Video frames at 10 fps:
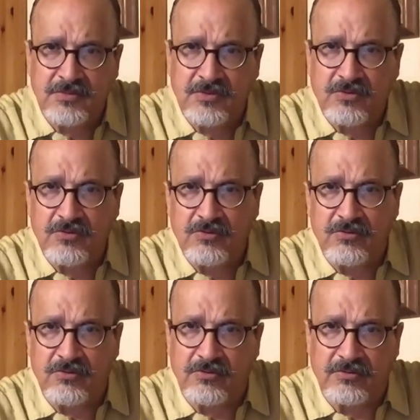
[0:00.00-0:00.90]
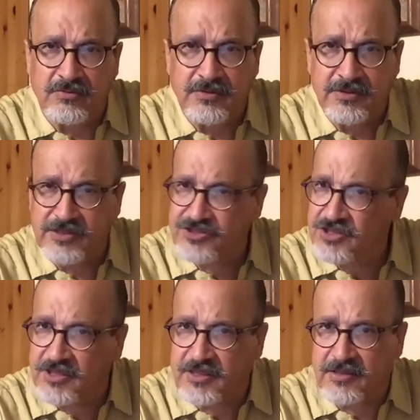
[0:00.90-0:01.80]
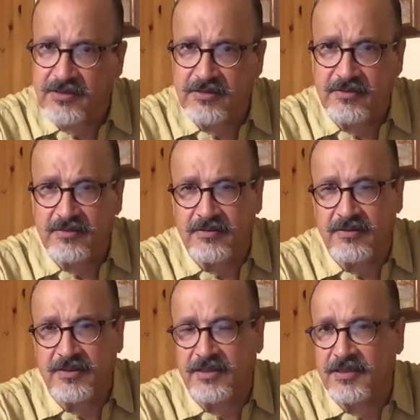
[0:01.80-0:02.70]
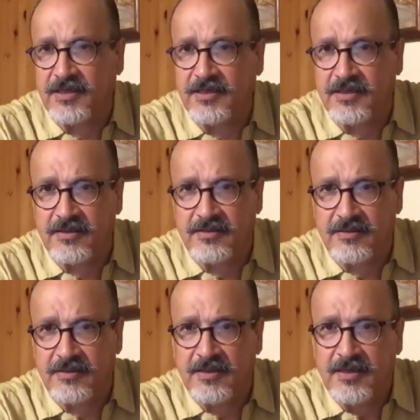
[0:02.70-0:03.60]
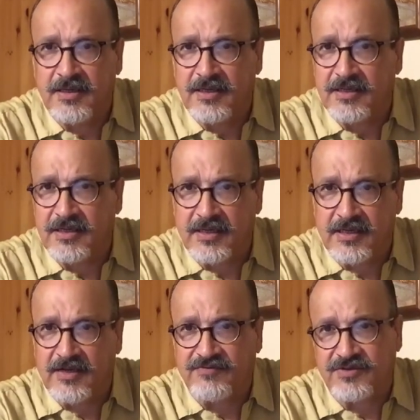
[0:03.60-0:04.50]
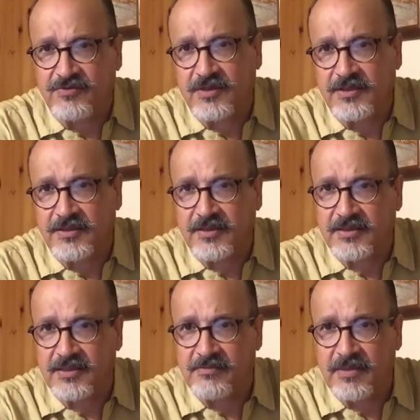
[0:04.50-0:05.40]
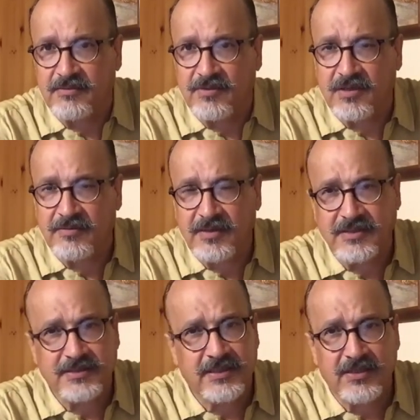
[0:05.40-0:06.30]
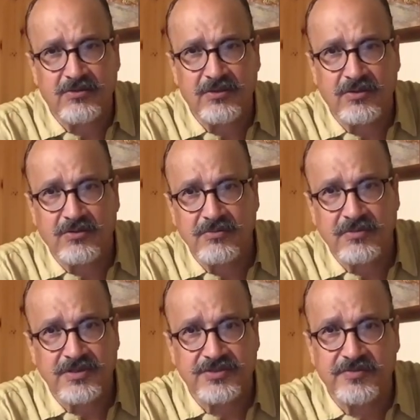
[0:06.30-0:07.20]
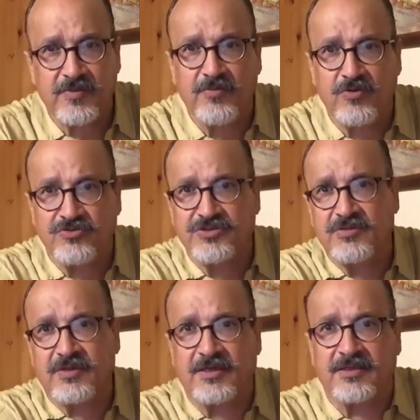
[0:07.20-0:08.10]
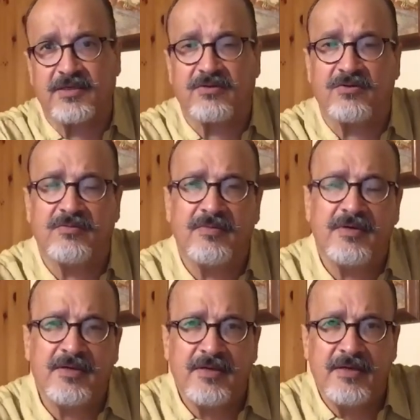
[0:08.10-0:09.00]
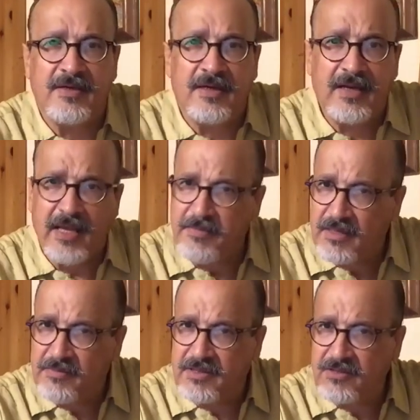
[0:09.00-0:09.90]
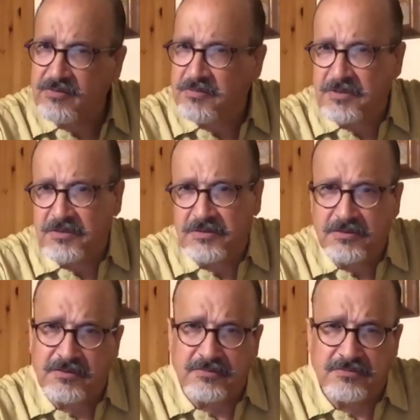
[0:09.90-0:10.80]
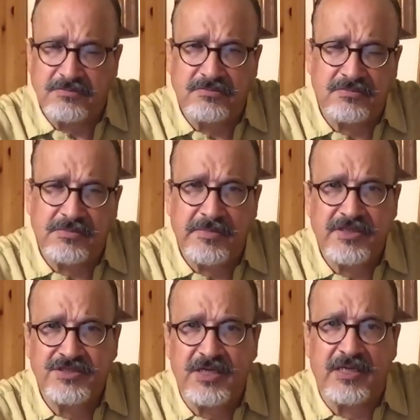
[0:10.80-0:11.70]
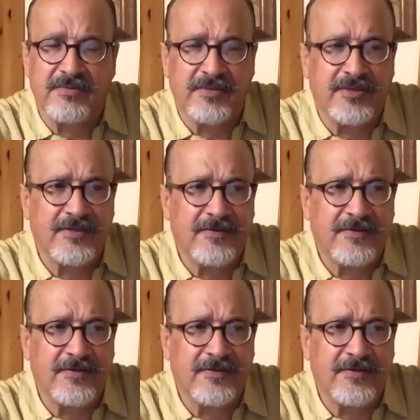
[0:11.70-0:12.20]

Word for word: نقولوا داكشي اللي كاين انا نهار اللي كان نهار اللي كنعرف شي واحد خدام مع المخابرات انا كنقول لكم كنجيب لكم الحجه وكنعطيها لكم العميل المداوي ما نو ماشي عميل